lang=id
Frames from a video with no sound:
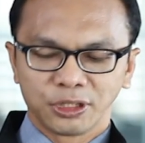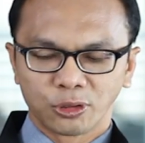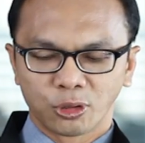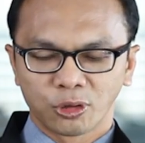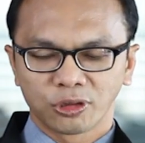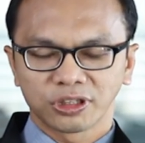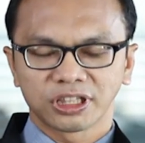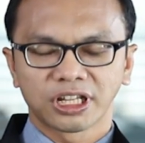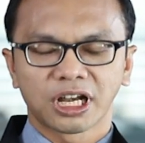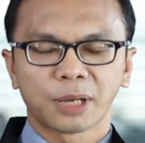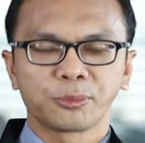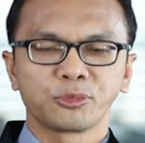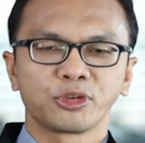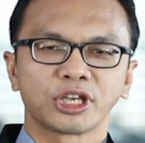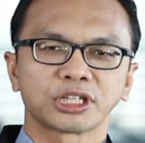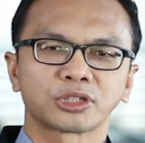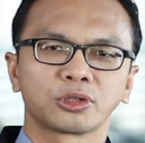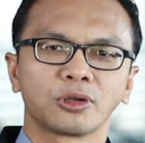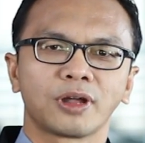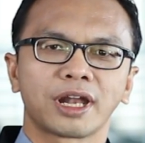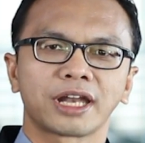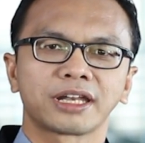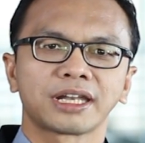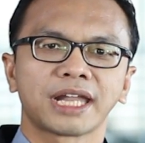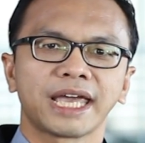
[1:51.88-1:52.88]
Euro terhadap US
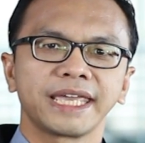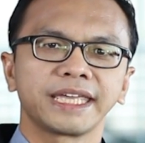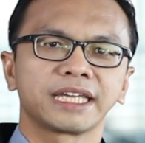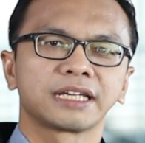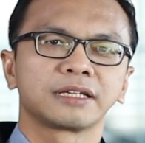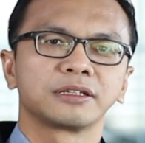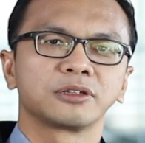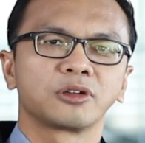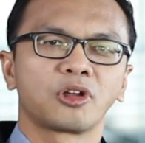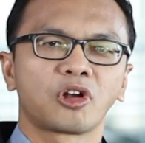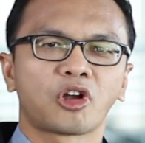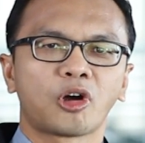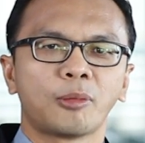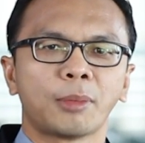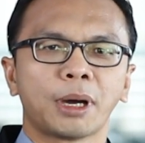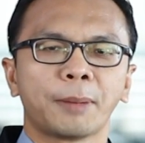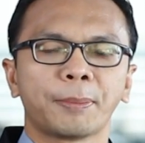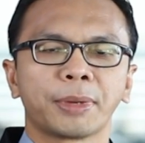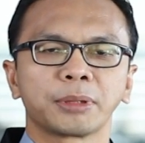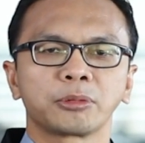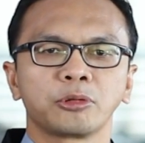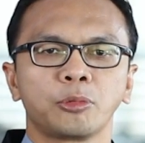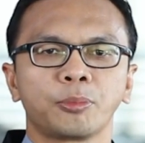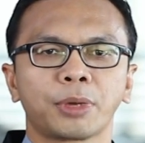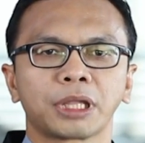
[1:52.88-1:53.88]
dollar naik
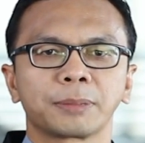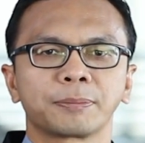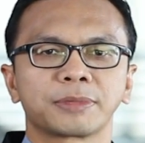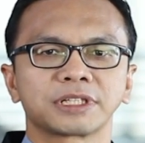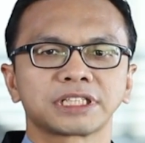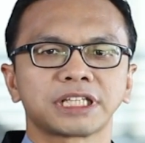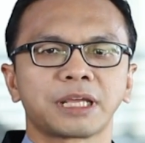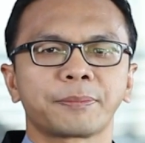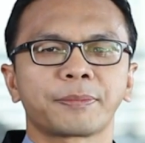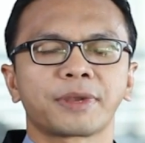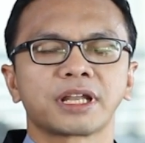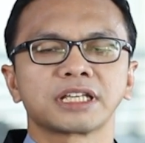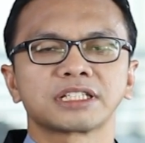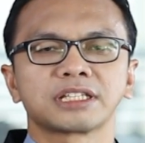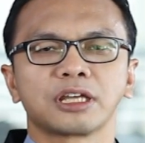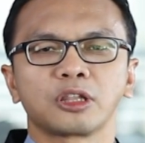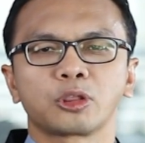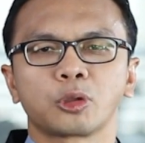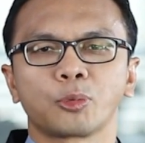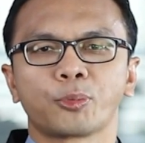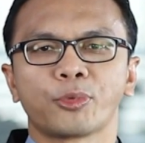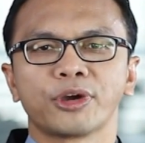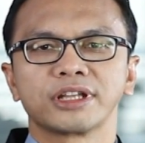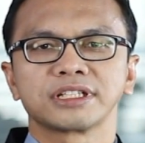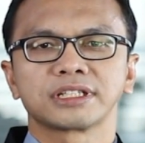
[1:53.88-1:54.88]
0,44% persen pada
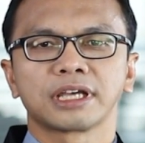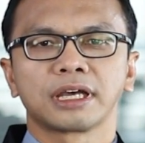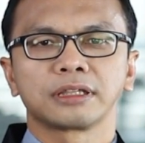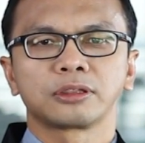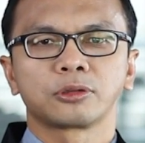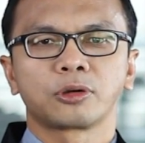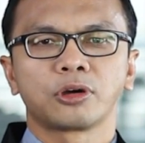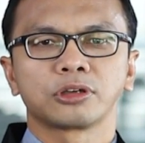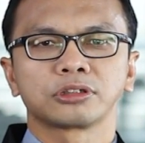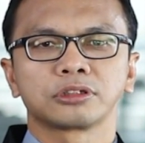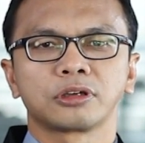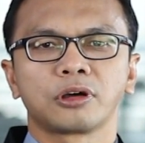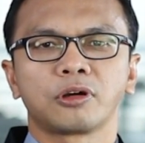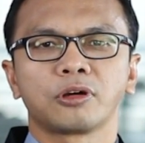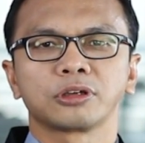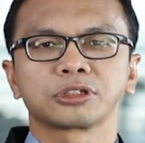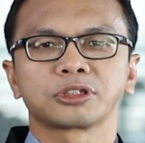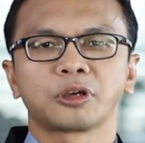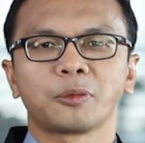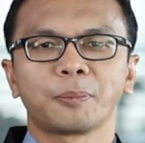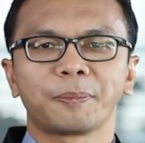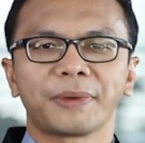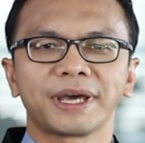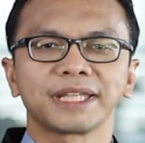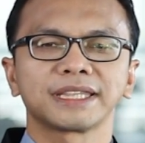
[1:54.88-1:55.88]

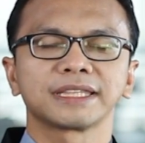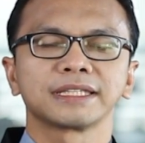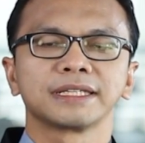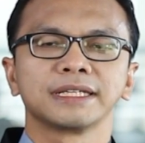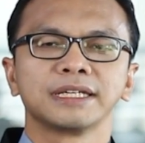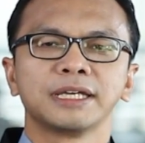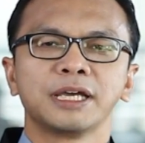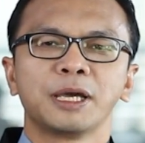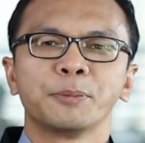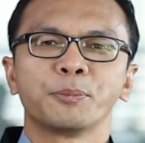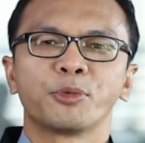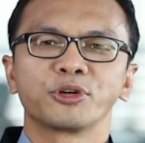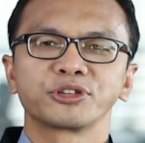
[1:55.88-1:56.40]
1.1004